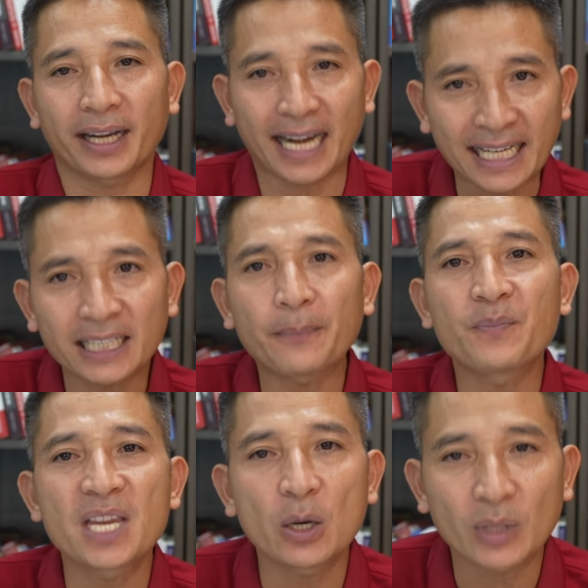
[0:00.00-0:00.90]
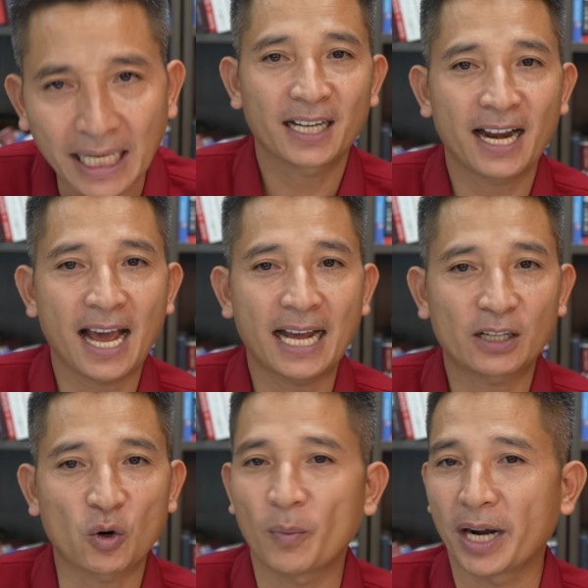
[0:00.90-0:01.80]
tranh chấp nhiều nhất là
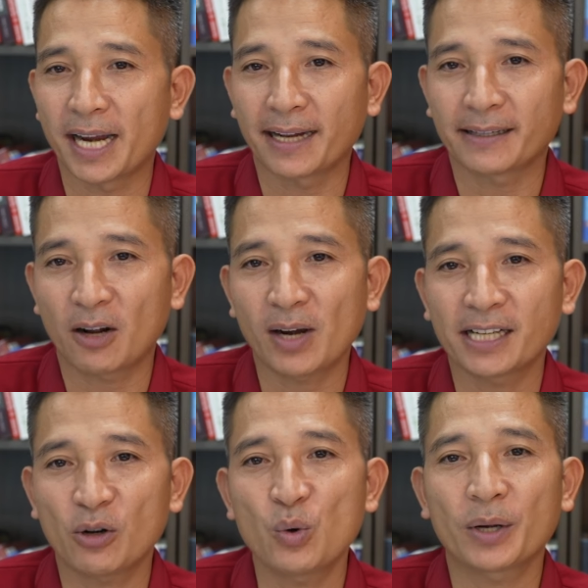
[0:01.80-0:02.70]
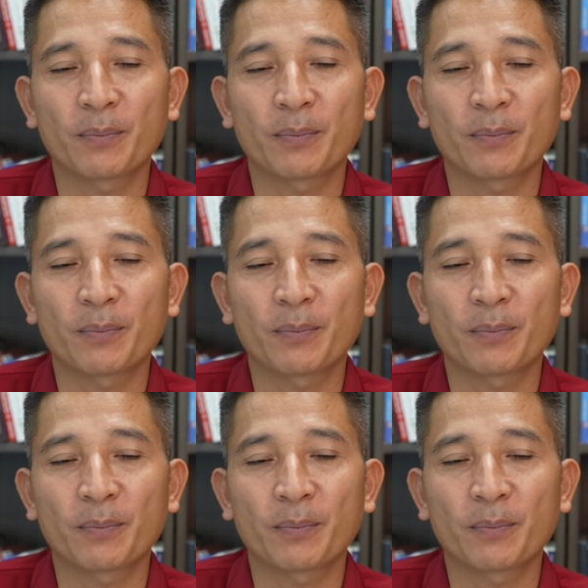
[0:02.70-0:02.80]
sổ mới đấy sau này sau luật